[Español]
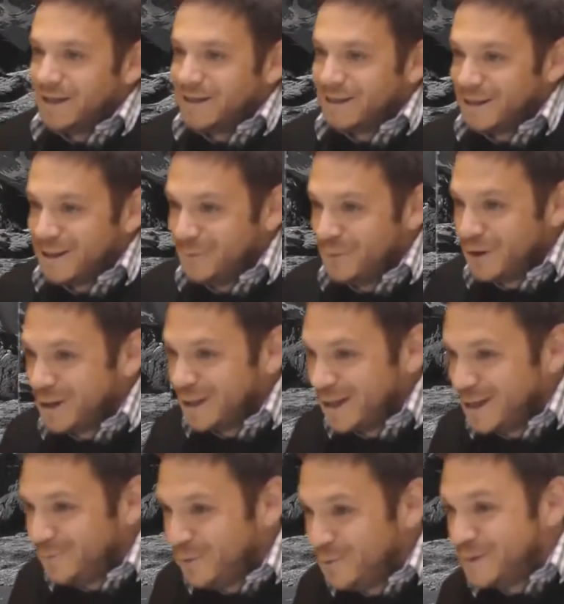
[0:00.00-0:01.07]
entendemos que
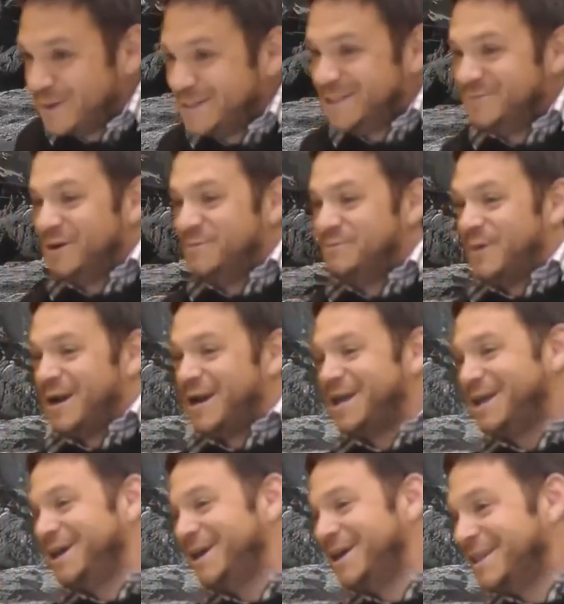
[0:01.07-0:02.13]
tenemos el principal
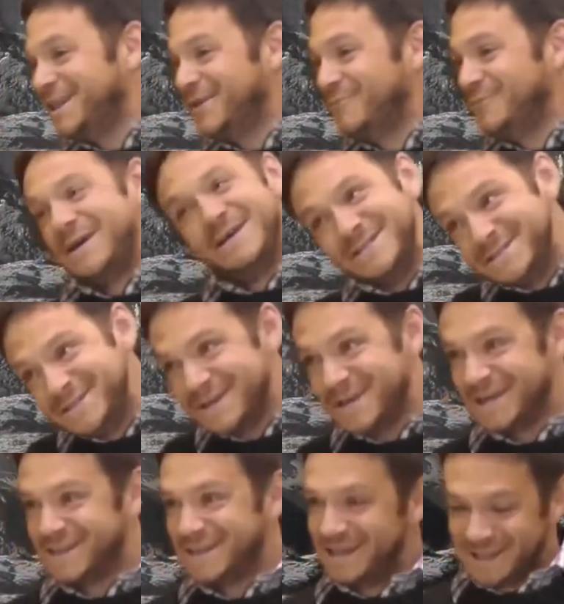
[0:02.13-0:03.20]
parque del país
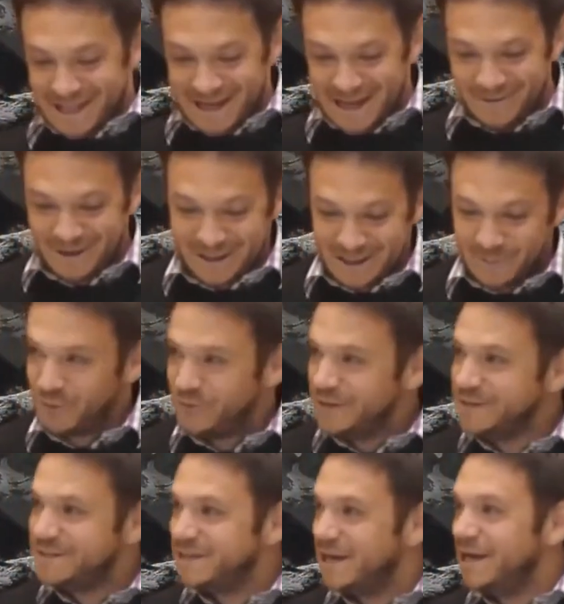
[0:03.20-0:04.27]
que está instalado en esta
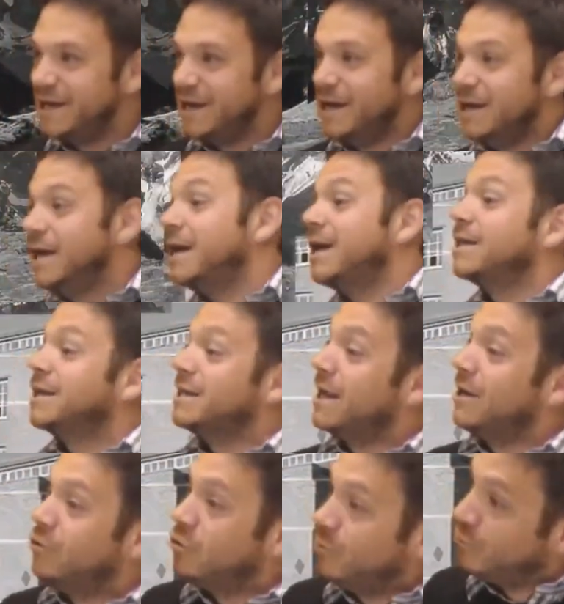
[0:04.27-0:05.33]
provincia y hay que
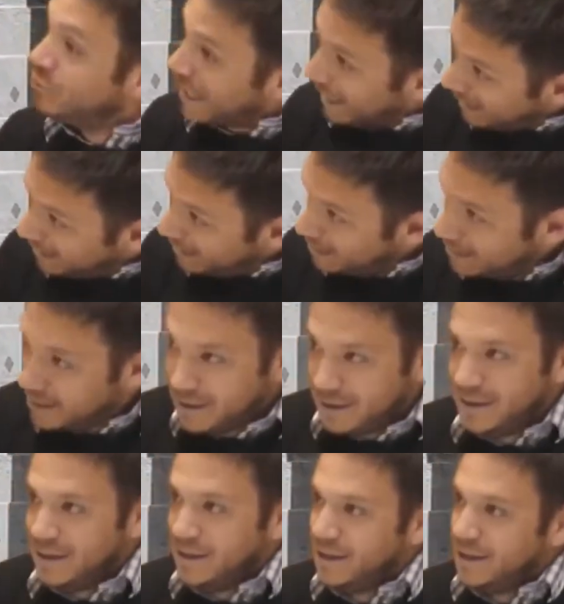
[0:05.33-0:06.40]
tratarlo como tal.
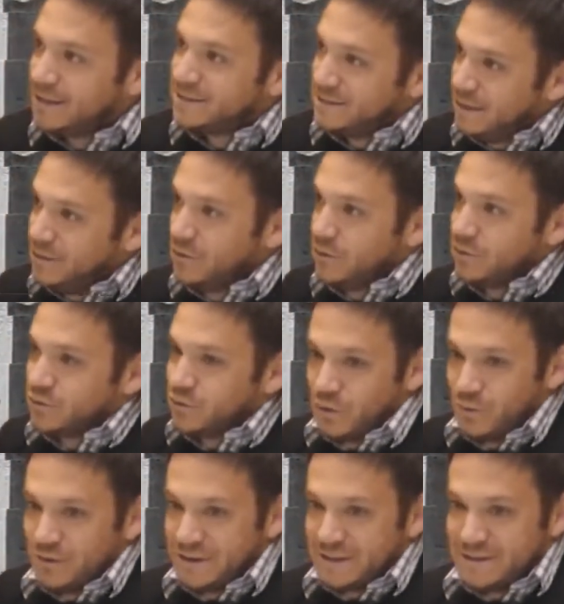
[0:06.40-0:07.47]
Y así es lo que
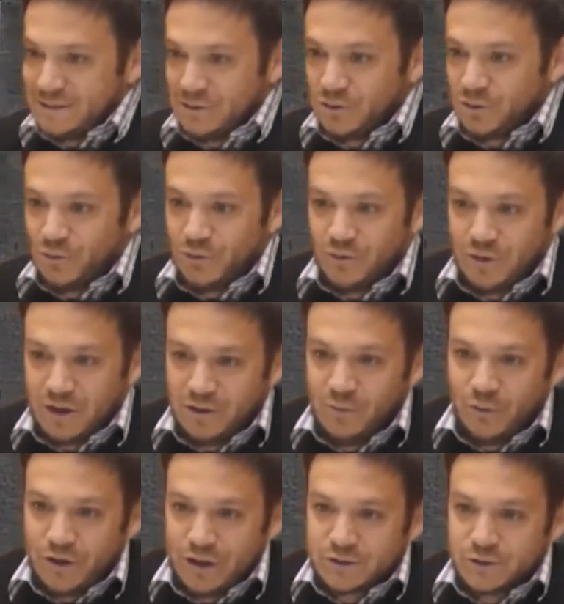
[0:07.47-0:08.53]
nosotros hemos decidido como gobierno
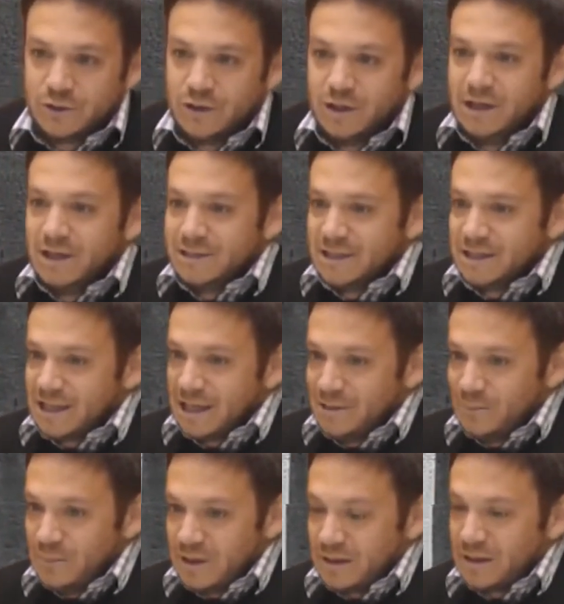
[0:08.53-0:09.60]
y por eso se están
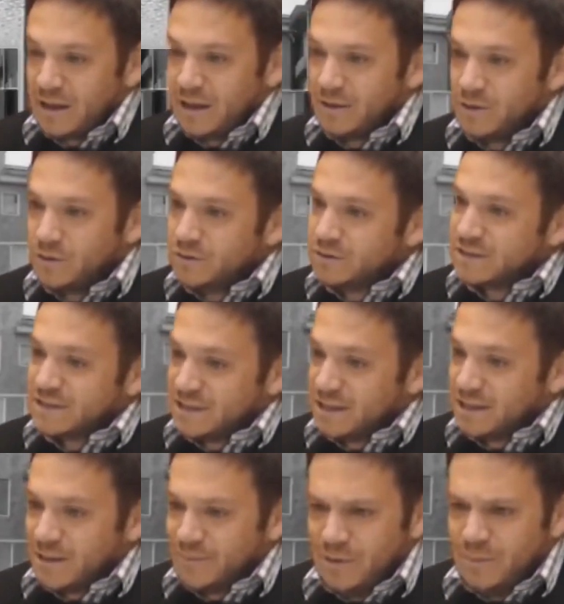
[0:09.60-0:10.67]
invirtiendo
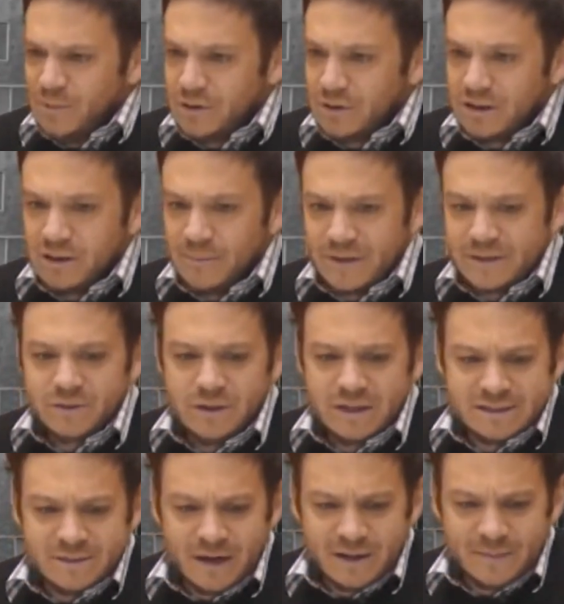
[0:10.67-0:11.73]
60 mil millones de pesos.
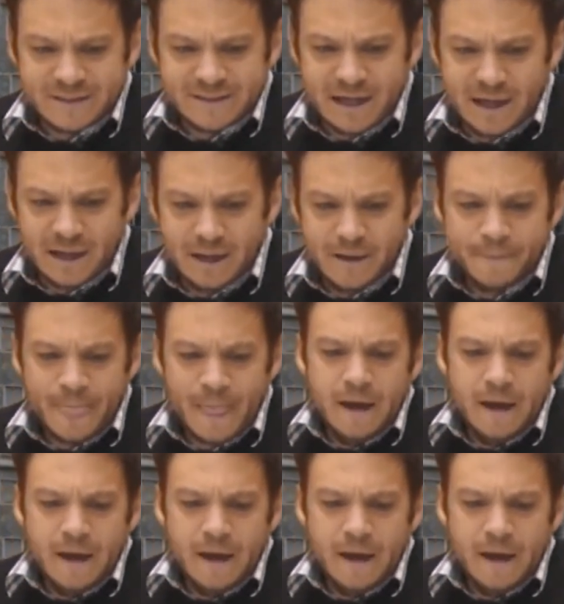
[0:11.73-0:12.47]
La semana pasada